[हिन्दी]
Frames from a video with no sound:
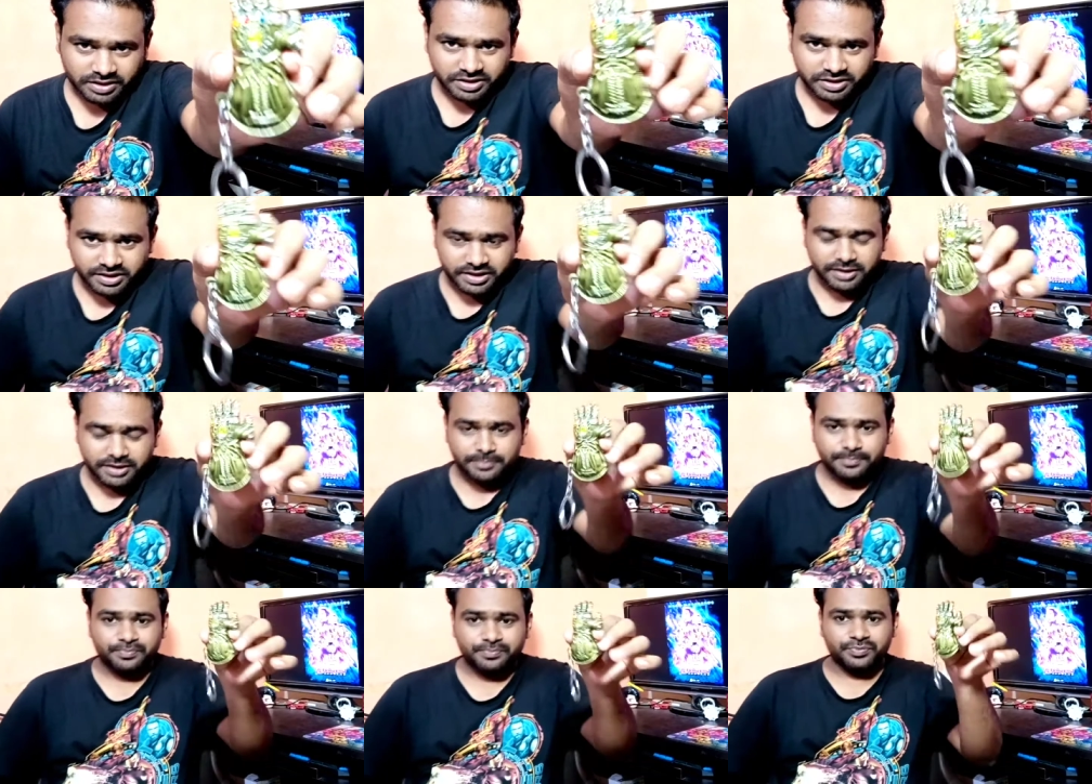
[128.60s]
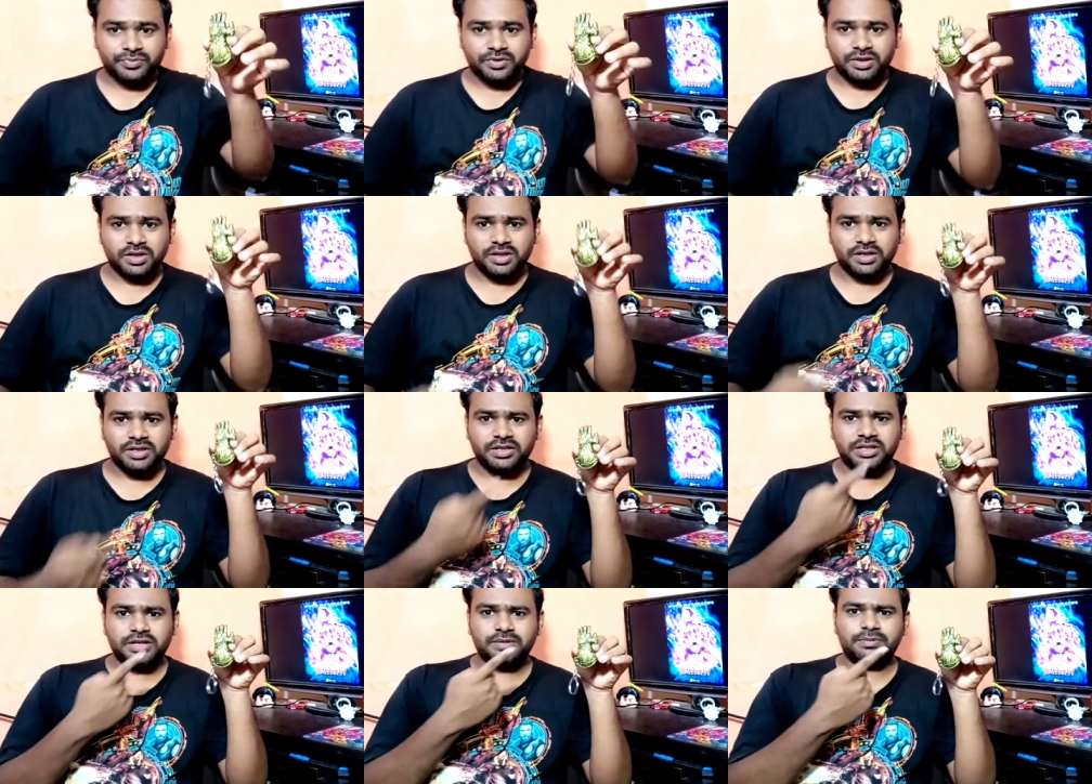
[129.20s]
ये
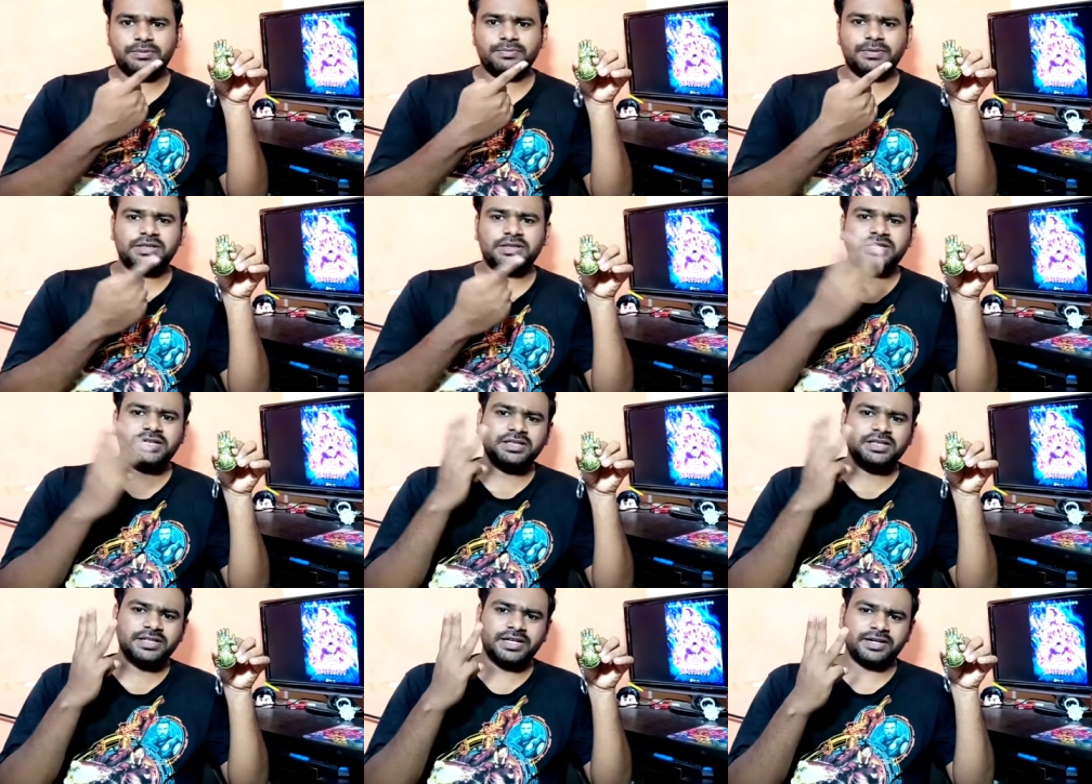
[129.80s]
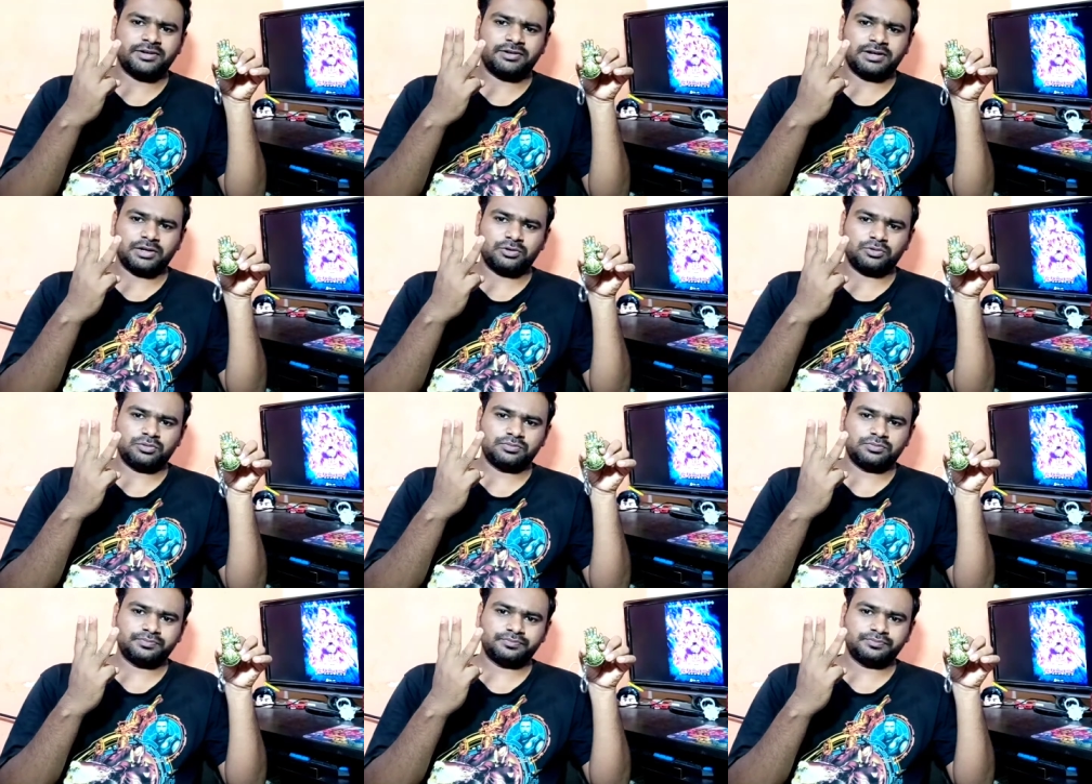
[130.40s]
ये भी मैं तीन देने वाला हूँ